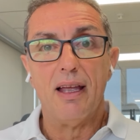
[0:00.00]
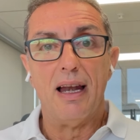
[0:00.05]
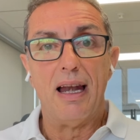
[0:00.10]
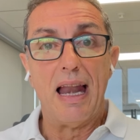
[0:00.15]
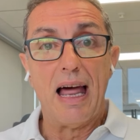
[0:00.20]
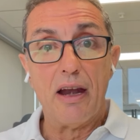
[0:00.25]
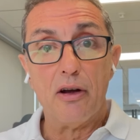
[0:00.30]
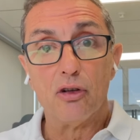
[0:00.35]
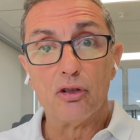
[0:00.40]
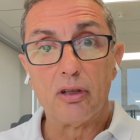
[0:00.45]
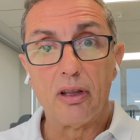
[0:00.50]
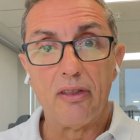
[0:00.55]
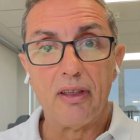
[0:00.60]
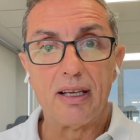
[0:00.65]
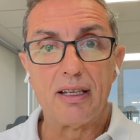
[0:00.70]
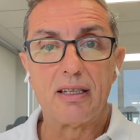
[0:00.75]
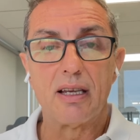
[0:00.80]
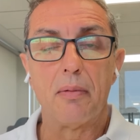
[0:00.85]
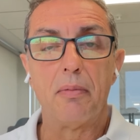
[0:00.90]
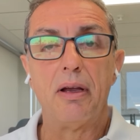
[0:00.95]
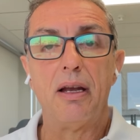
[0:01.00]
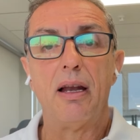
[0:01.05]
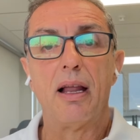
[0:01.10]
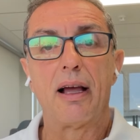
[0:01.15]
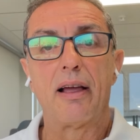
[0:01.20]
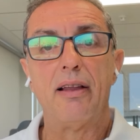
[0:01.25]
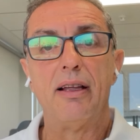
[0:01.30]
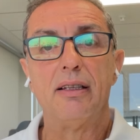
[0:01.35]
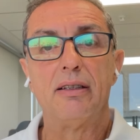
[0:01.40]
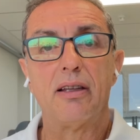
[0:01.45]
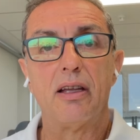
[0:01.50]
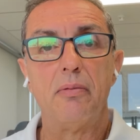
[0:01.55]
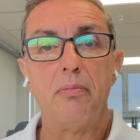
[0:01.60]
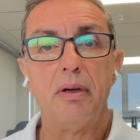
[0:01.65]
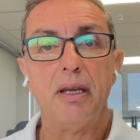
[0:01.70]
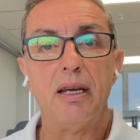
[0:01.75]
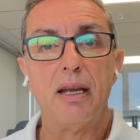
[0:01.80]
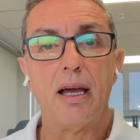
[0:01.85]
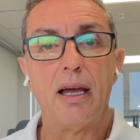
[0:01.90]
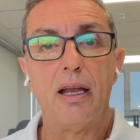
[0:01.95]
la nota de examen es la que
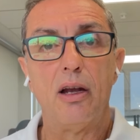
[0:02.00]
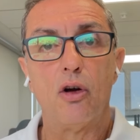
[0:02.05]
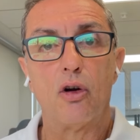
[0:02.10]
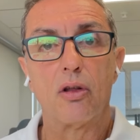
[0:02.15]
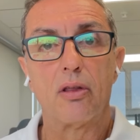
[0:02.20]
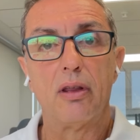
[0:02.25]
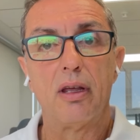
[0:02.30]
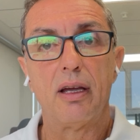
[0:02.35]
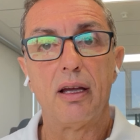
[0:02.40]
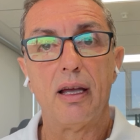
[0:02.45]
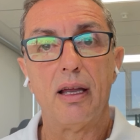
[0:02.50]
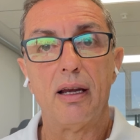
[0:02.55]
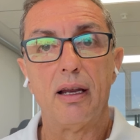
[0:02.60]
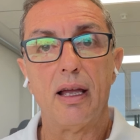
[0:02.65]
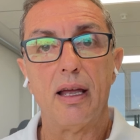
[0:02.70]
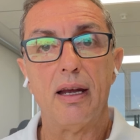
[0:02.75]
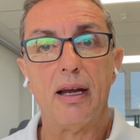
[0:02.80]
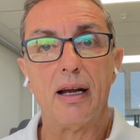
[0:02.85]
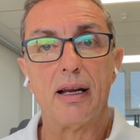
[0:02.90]
determina el orden en,